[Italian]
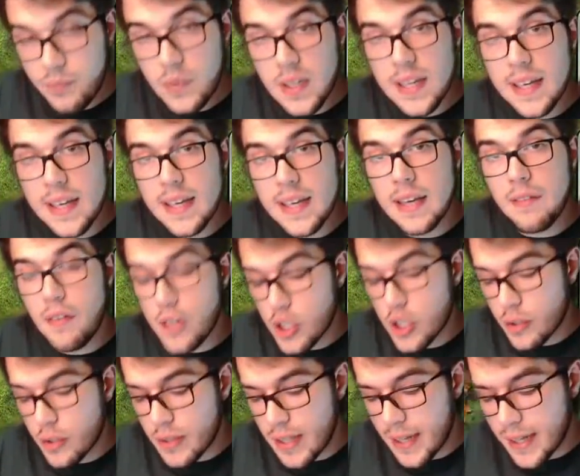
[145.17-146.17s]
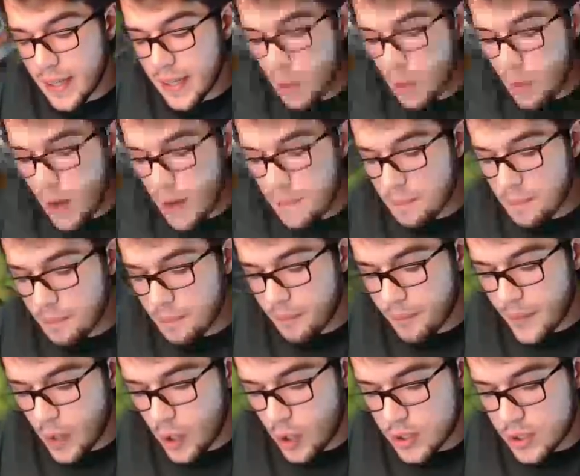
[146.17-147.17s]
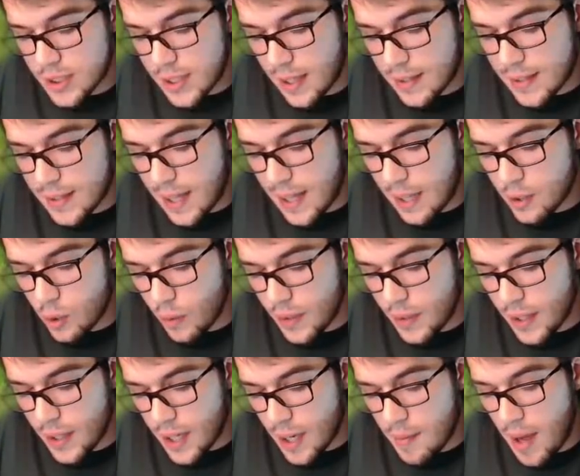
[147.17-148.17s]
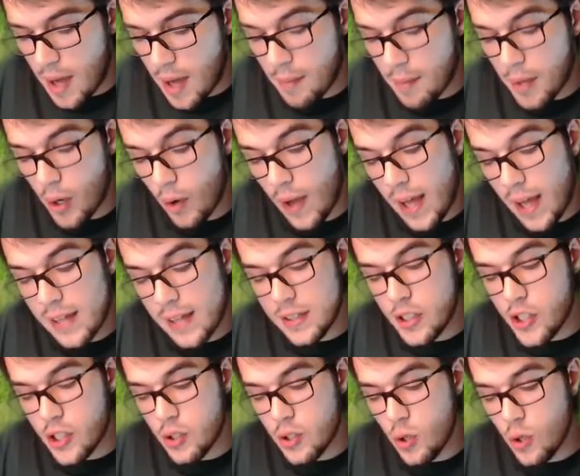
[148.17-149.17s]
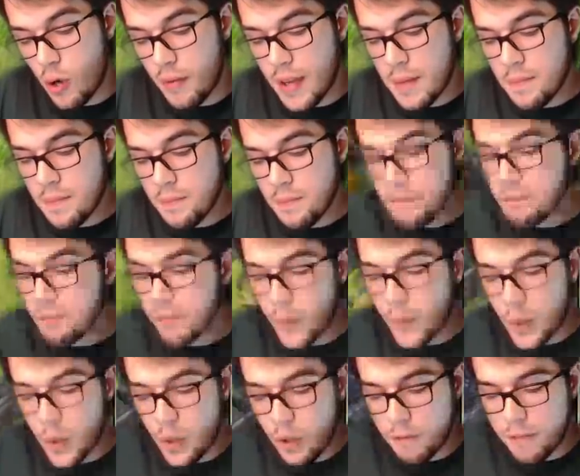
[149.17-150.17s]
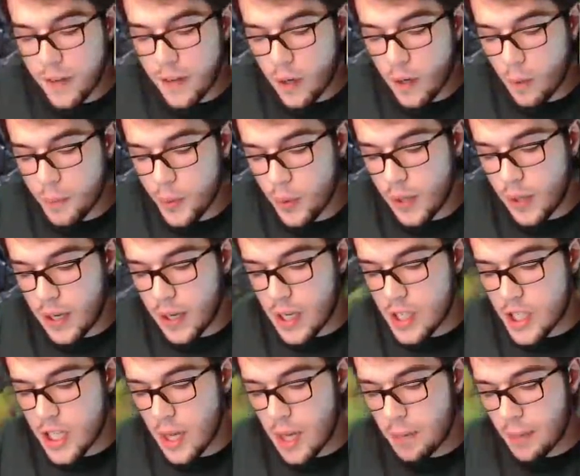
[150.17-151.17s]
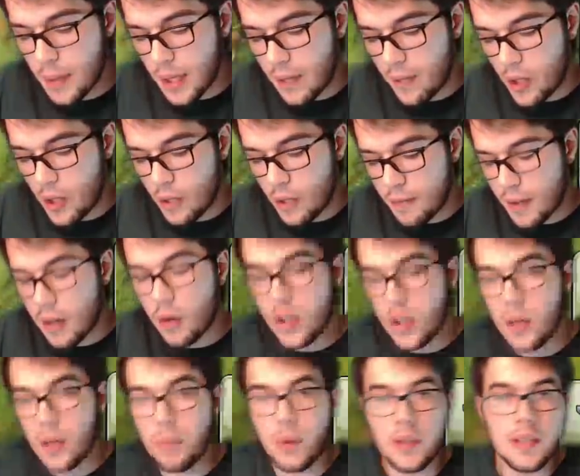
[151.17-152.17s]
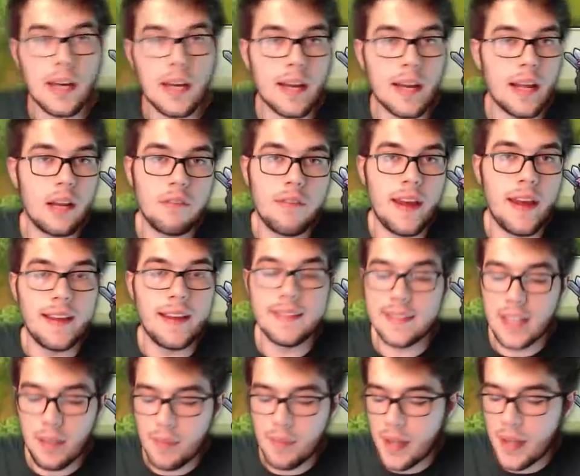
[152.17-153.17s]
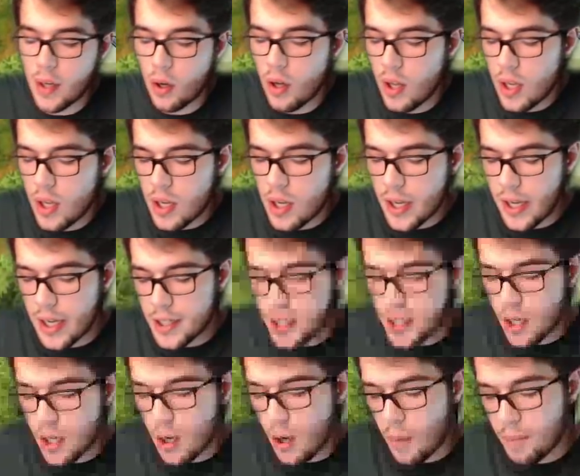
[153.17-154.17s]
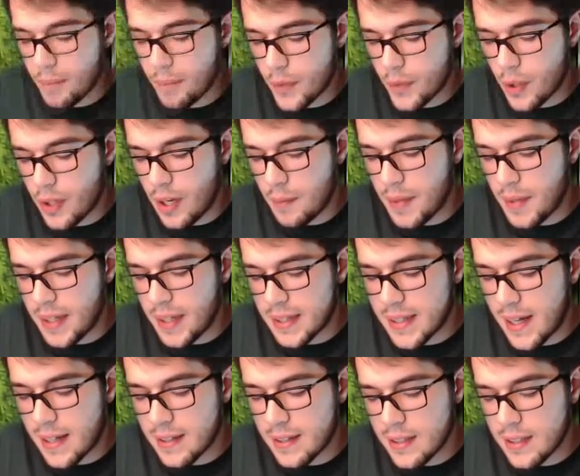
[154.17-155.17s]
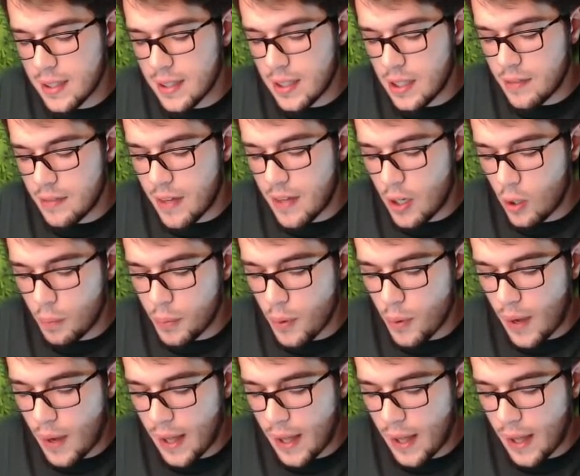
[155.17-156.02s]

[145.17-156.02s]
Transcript: eh, vi faccio vedere che qua ho startato il re barbaro al 19 non farò più la regina perché voglio farlo che portare al 20 almeno eh, ce l'ho con l'abilità di livello più